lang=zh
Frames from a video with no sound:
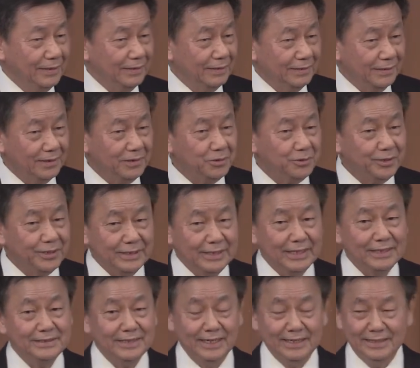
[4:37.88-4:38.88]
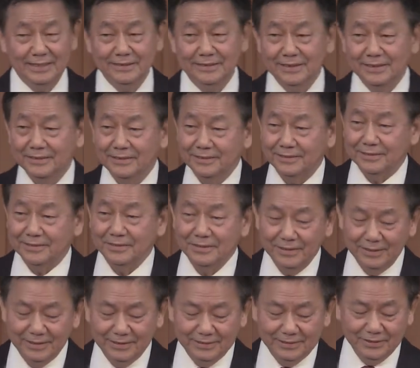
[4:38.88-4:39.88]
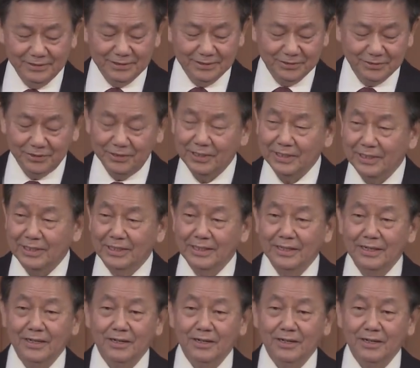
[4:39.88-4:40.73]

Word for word: 张路顺也讲了一件事，就是说